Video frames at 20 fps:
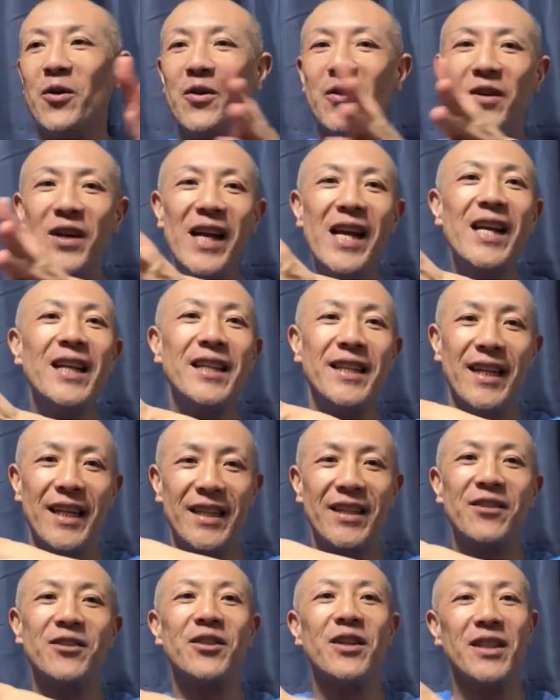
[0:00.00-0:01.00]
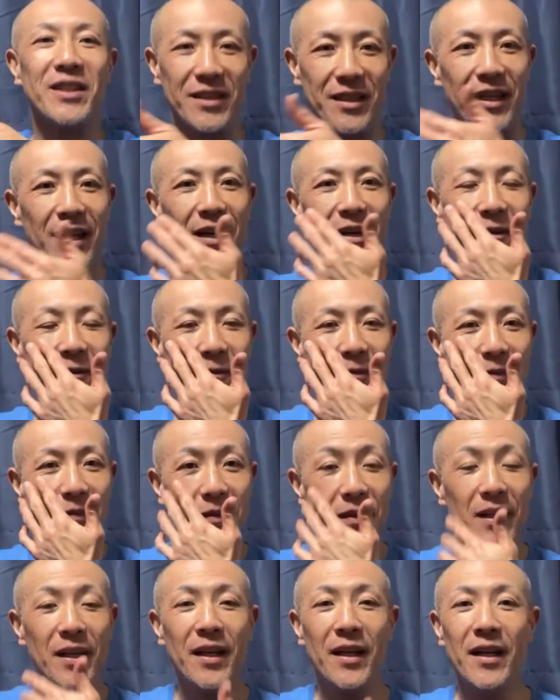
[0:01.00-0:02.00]
レーンになってるじゃないですか。
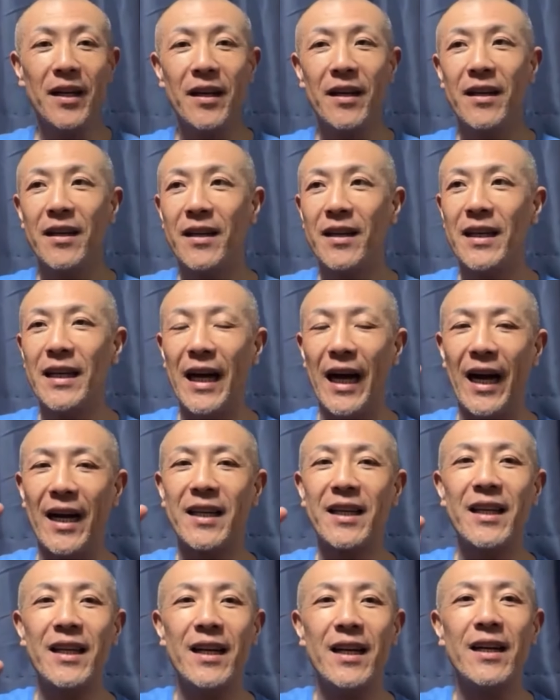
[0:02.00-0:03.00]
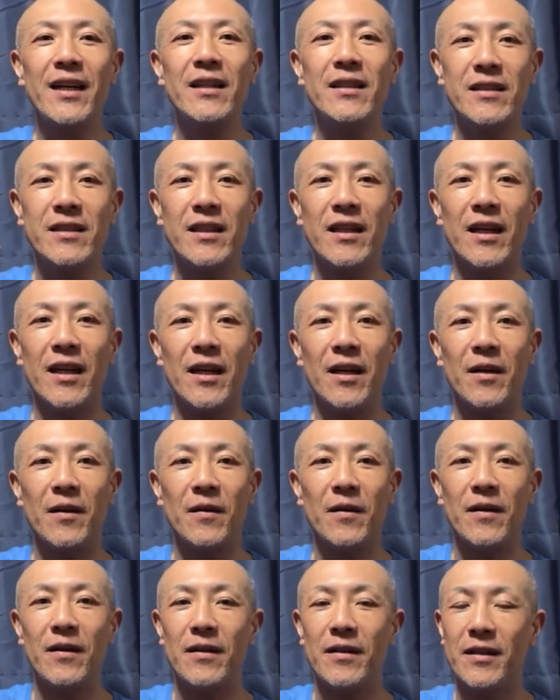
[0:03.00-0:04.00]
で、明らかにさ、
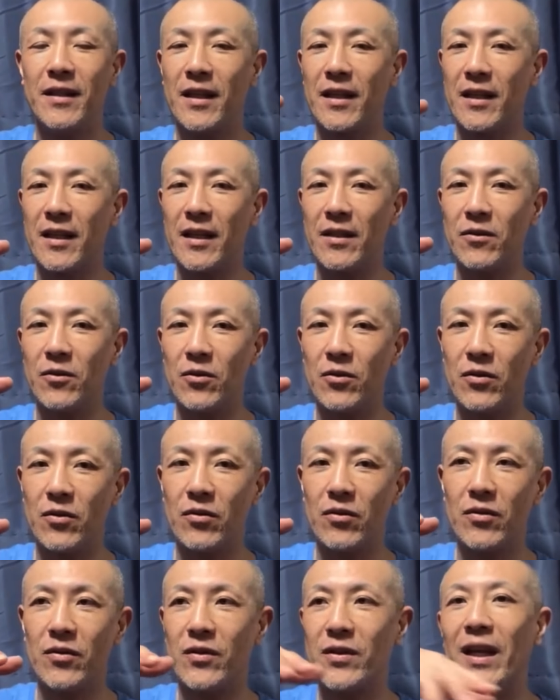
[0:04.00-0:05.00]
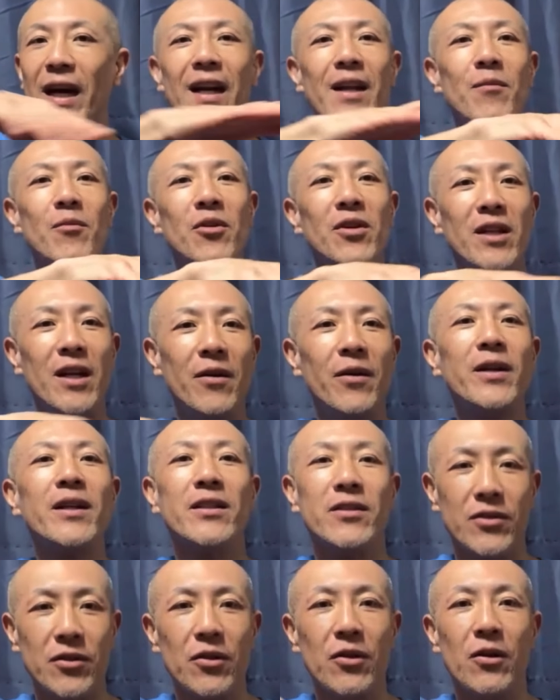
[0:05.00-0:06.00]
なんかあの、誰もいないわけで
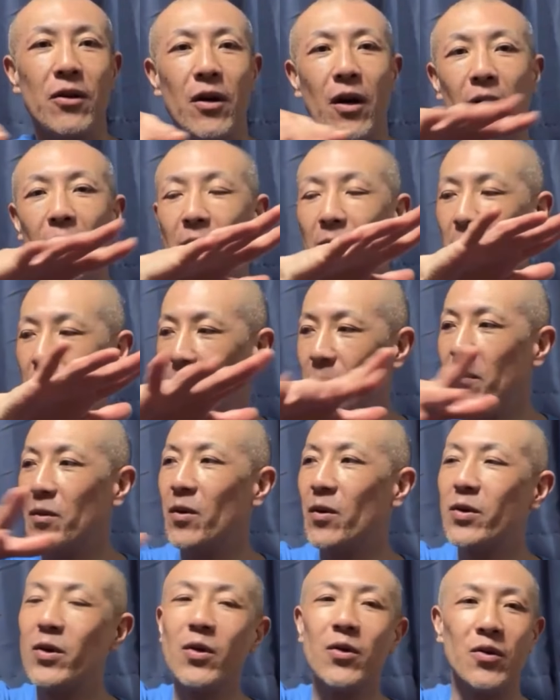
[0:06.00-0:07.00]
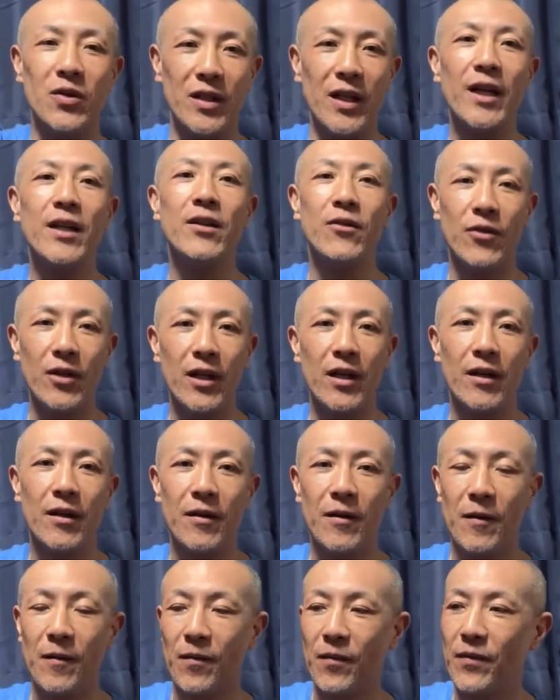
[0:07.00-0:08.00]
すよ。もうほとんどいないんだね。
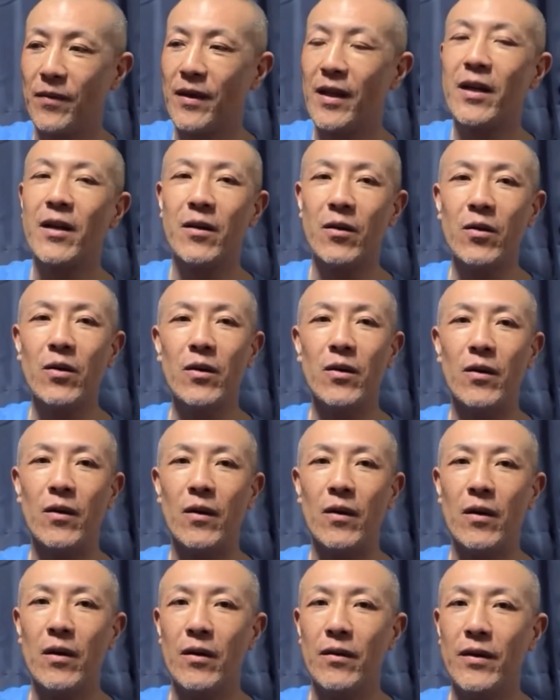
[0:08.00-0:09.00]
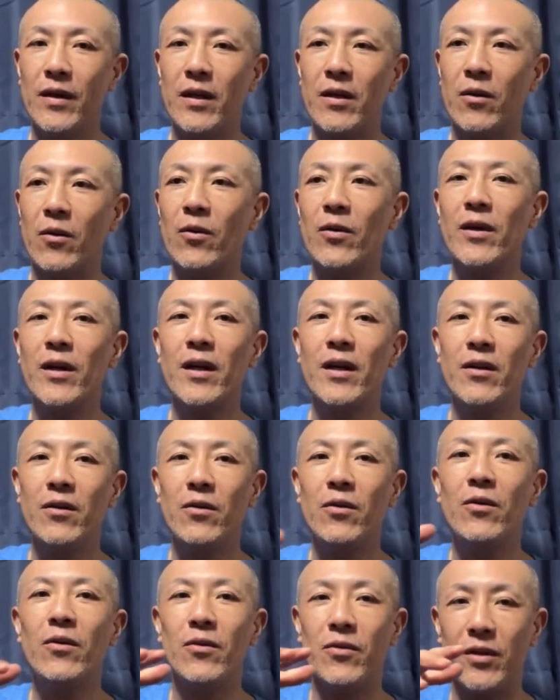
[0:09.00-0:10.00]
だけど、なんか俺がいる
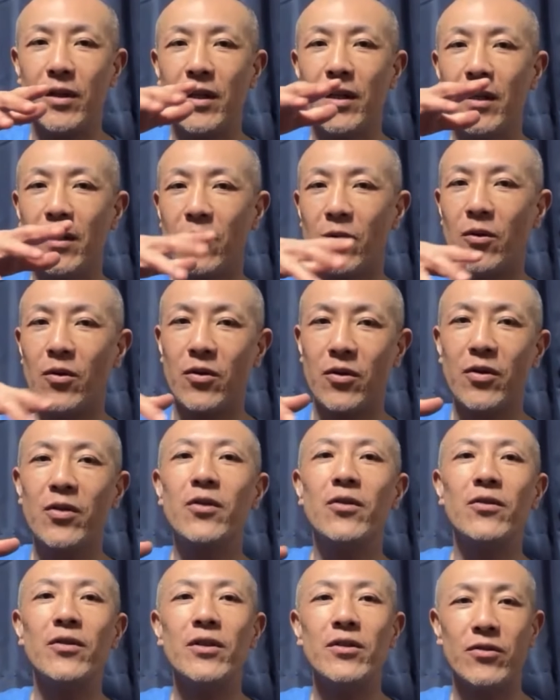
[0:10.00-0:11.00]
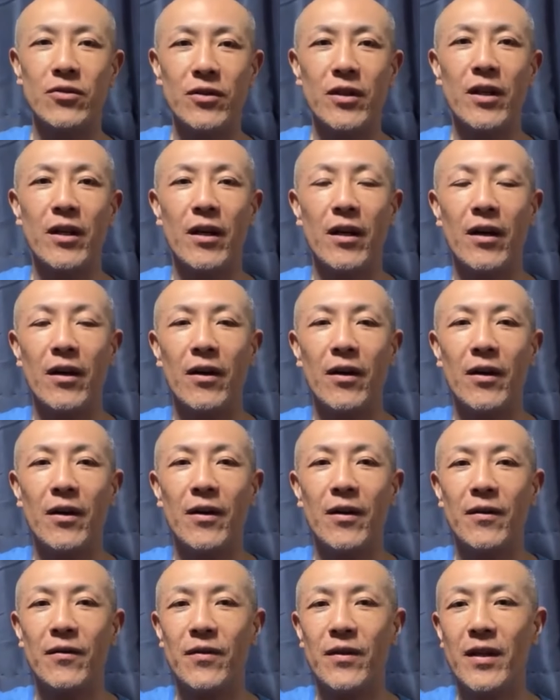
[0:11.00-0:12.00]
方にこう来るんですよね。
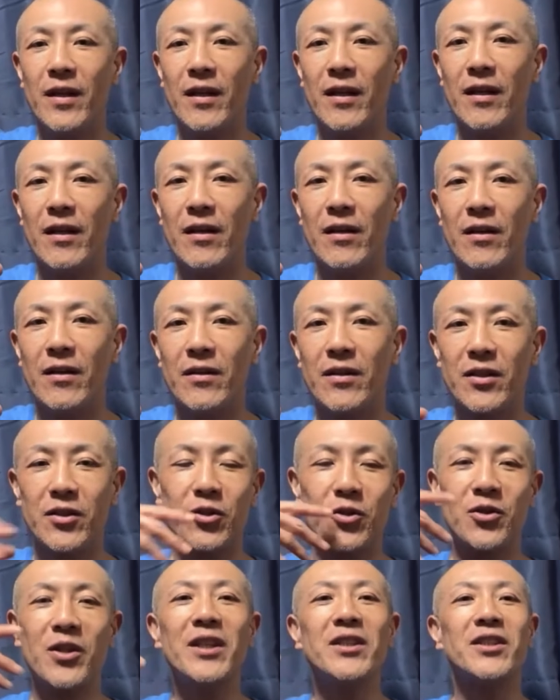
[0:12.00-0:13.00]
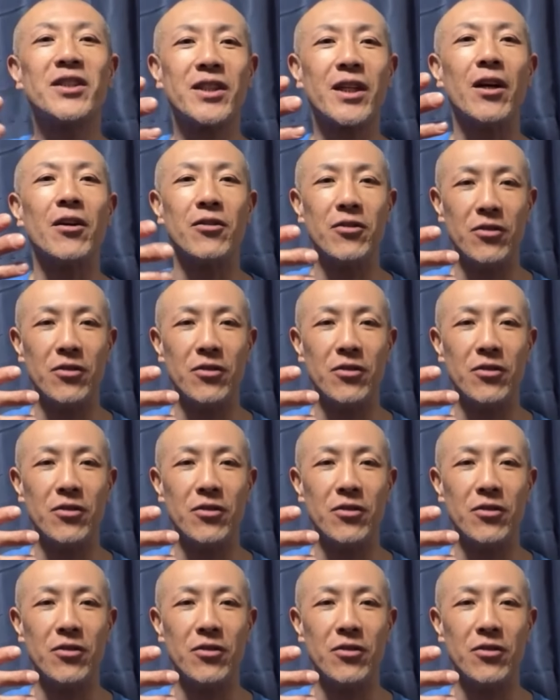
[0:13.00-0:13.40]
ですげえ近く